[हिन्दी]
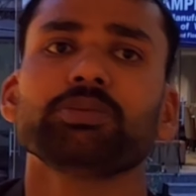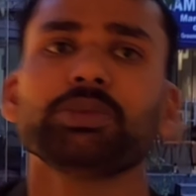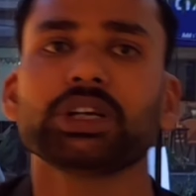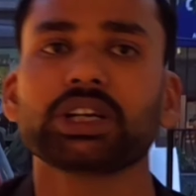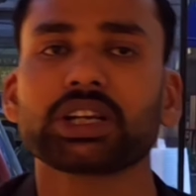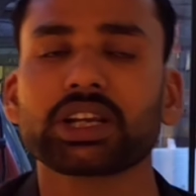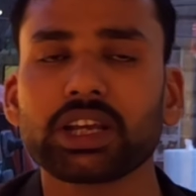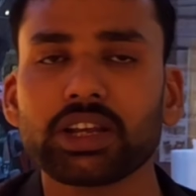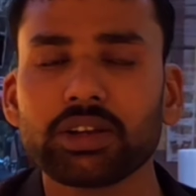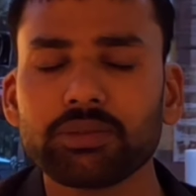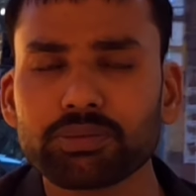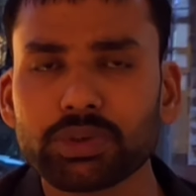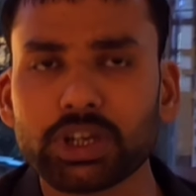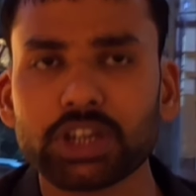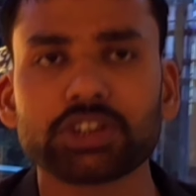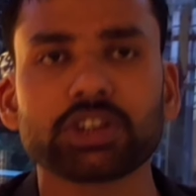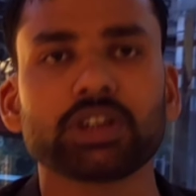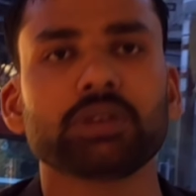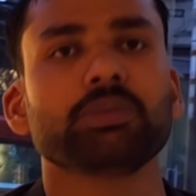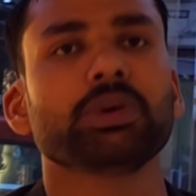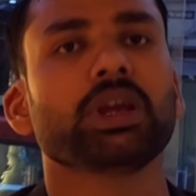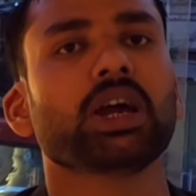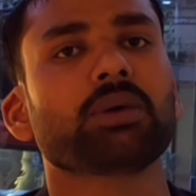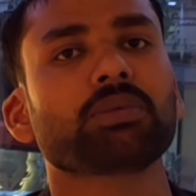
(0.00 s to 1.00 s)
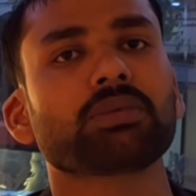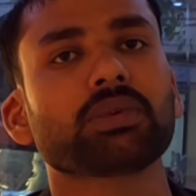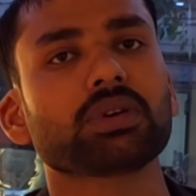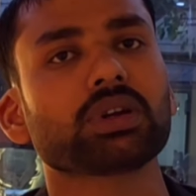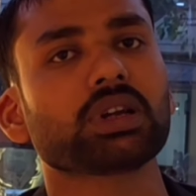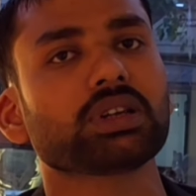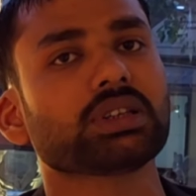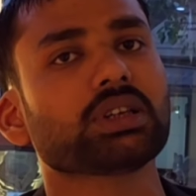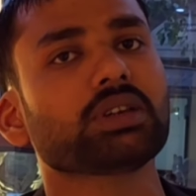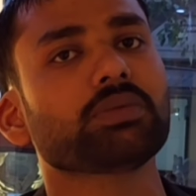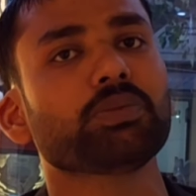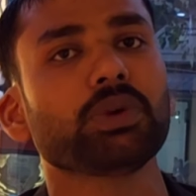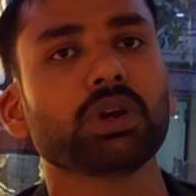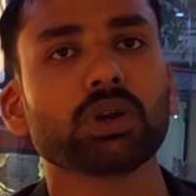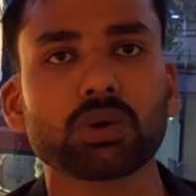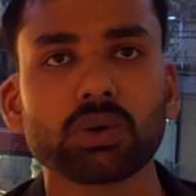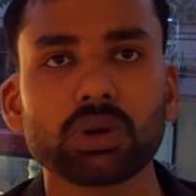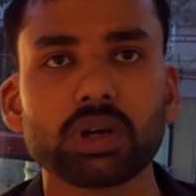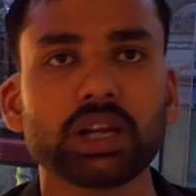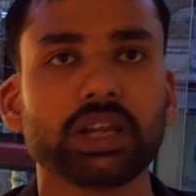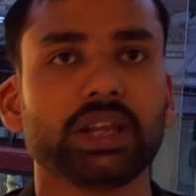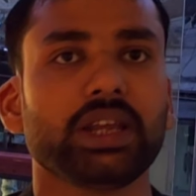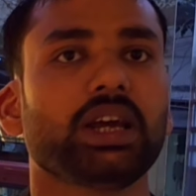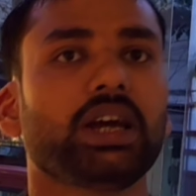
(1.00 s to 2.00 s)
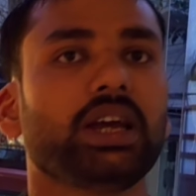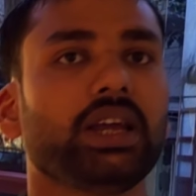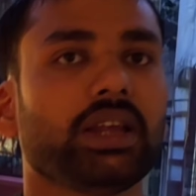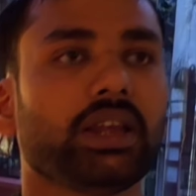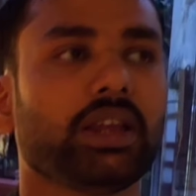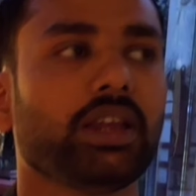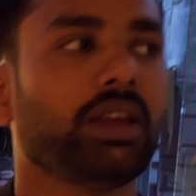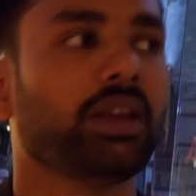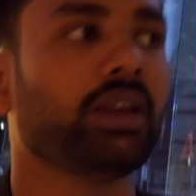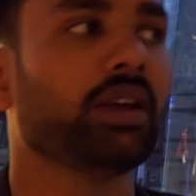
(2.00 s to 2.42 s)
बिट के इंप्रेशन भी आपको नजर बिल्कुल नहीं आएंगे